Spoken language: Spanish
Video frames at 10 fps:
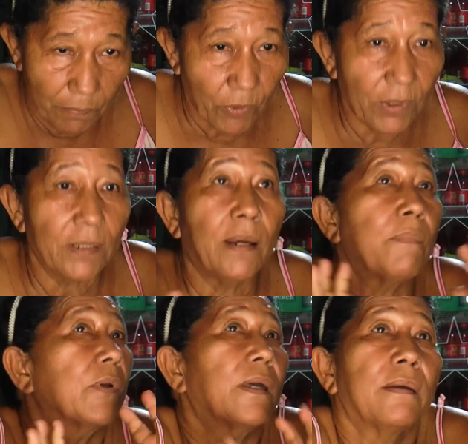por detrás
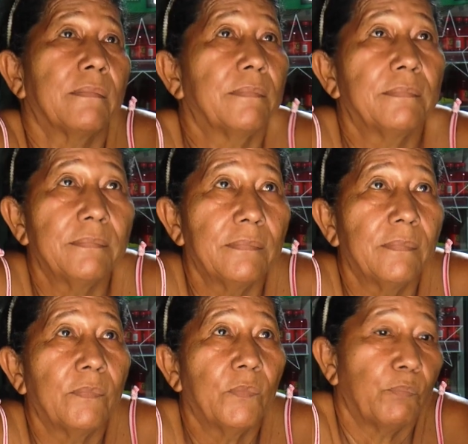porque
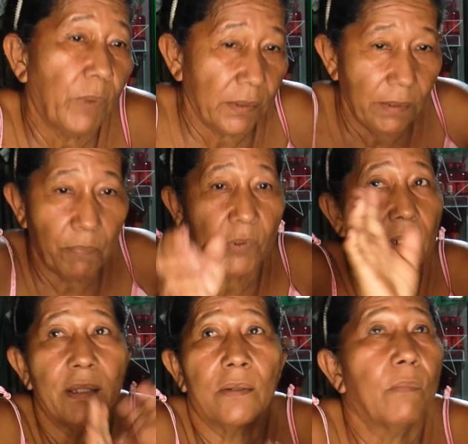así por
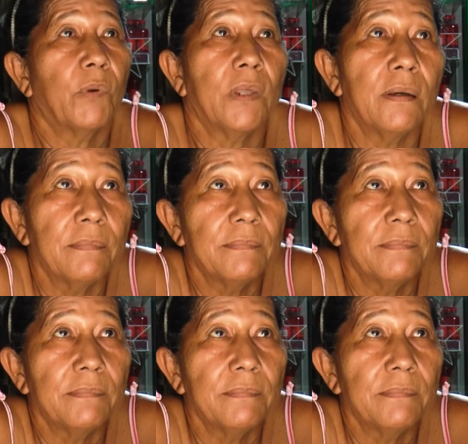delante no podía.